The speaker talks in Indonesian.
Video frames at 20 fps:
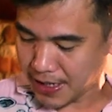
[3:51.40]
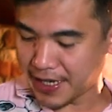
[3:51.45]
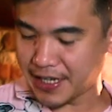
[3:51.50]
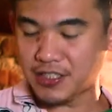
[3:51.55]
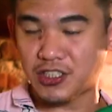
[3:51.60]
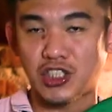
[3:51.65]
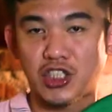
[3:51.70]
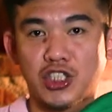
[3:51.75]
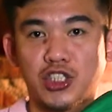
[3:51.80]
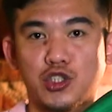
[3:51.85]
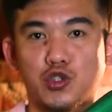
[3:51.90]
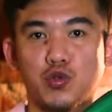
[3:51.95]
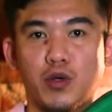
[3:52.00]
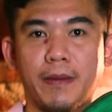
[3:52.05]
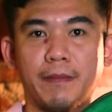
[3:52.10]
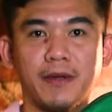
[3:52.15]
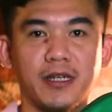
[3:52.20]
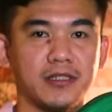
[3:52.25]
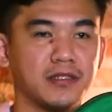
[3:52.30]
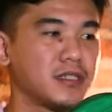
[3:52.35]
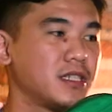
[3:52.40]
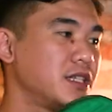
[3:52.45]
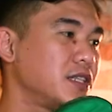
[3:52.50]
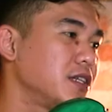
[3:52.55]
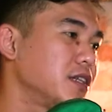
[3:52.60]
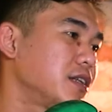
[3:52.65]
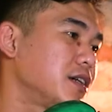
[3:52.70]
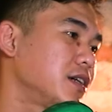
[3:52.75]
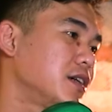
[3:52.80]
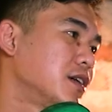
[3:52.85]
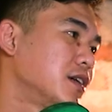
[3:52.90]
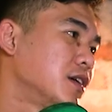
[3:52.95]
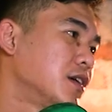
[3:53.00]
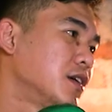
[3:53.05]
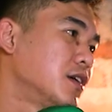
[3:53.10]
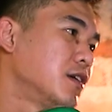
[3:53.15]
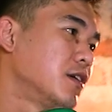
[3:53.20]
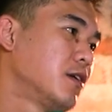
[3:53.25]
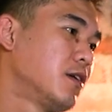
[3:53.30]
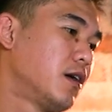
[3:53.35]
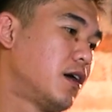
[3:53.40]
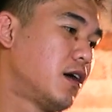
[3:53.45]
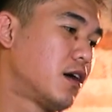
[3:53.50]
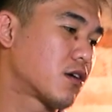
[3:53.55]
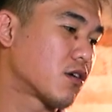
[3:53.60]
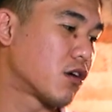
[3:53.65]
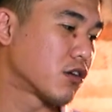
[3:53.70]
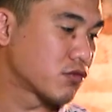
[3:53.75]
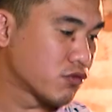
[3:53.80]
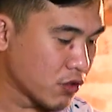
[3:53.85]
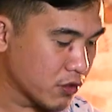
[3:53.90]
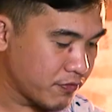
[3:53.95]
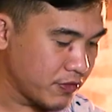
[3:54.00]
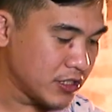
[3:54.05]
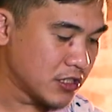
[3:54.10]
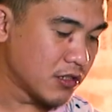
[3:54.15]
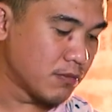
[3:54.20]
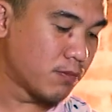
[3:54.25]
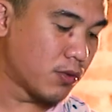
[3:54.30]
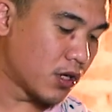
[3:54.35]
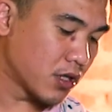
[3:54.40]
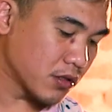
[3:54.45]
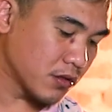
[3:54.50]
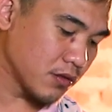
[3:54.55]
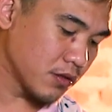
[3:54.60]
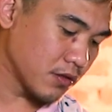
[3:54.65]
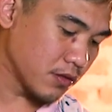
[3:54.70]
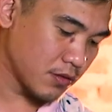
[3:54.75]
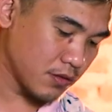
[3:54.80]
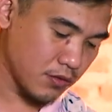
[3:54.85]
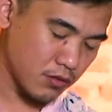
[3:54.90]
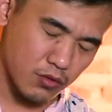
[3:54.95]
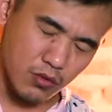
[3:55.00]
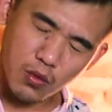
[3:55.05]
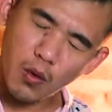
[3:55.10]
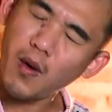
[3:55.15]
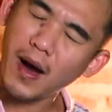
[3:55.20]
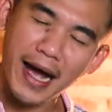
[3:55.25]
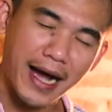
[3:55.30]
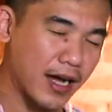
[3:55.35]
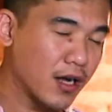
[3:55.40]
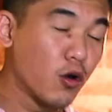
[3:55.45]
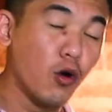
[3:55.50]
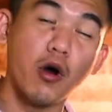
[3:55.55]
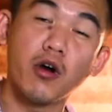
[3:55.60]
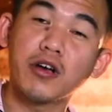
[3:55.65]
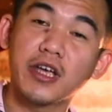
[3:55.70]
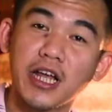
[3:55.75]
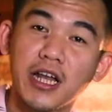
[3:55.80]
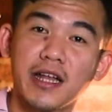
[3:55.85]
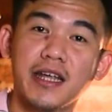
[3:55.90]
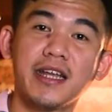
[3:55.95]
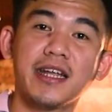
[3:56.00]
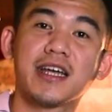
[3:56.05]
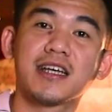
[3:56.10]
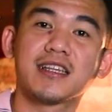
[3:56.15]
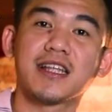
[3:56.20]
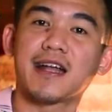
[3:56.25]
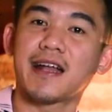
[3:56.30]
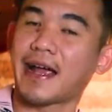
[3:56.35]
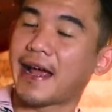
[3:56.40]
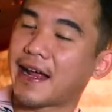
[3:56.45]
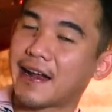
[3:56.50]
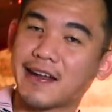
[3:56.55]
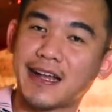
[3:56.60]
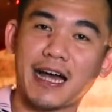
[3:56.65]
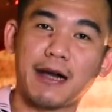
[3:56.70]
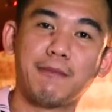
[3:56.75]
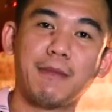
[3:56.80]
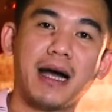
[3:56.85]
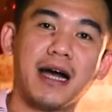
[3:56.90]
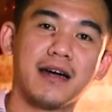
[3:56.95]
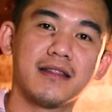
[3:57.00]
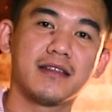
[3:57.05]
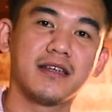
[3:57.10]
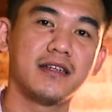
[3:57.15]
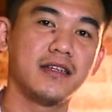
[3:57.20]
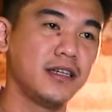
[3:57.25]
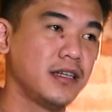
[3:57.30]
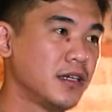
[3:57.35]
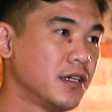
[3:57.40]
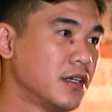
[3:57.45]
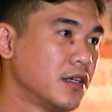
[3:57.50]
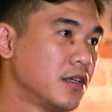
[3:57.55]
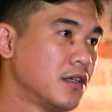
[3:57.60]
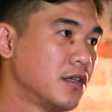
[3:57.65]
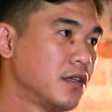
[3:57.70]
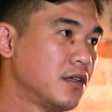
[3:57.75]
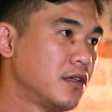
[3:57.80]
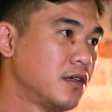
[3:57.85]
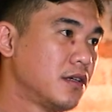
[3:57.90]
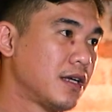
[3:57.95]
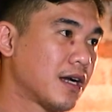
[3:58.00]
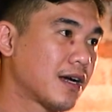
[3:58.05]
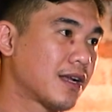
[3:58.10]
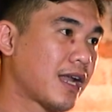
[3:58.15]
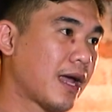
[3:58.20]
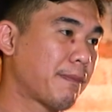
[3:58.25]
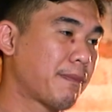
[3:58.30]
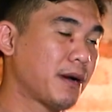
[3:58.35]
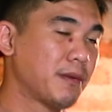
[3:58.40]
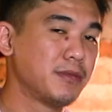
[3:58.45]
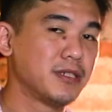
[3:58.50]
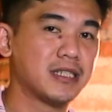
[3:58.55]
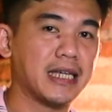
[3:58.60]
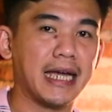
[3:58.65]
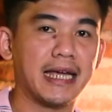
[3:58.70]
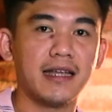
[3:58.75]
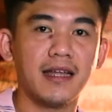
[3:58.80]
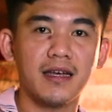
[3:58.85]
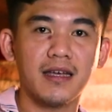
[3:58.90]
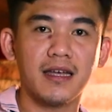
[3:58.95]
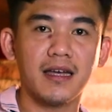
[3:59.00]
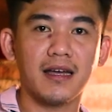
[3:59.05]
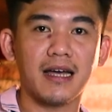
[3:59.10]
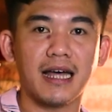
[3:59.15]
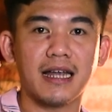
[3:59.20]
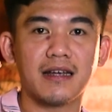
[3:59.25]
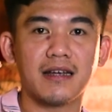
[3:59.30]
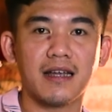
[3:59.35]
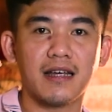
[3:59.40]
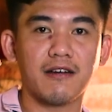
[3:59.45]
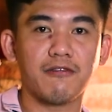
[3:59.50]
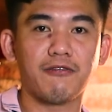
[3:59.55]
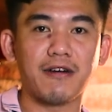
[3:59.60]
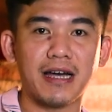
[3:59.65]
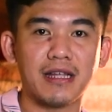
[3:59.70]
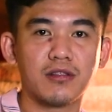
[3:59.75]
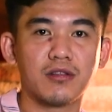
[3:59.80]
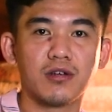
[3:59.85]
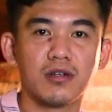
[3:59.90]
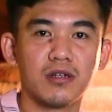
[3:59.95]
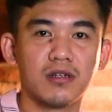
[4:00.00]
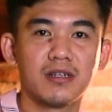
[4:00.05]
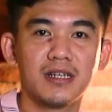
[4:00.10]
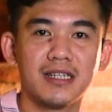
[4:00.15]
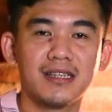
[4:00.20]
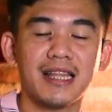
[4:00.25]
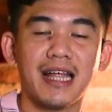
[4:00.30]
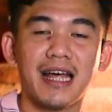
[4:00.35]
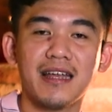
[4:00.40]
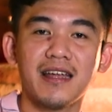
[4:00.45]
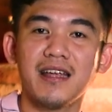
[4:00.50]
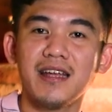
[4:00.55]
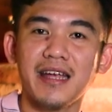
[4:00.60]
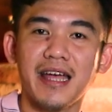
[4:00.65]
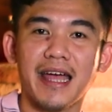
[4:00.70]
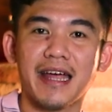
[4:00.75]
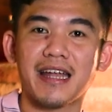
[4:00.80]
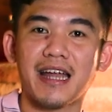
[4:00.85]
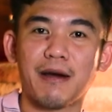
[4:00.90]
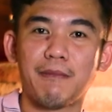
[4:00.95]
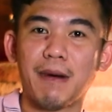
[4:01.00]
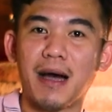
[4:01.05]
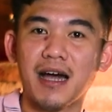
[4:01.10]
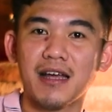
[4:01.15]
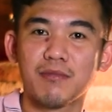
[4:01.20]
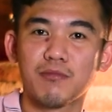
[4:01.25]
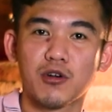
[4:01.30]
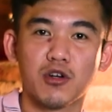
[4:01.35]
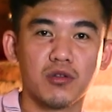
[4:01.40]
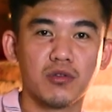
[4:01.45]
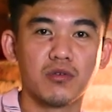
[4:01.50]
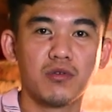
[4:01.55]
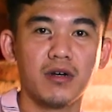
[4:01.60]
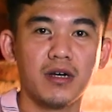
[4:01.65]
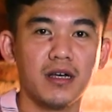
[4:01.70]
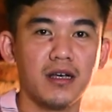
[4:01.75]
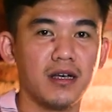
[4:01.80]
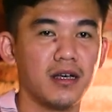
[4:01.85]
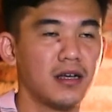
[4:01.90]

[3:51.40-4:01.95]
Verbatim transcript: S swim S gini nih uh, Rosewood fingerboard wah gokil ini gitar enak banget jadi ya kenapa bisa enak ya karena faktor gitar ini enak banget menurut gua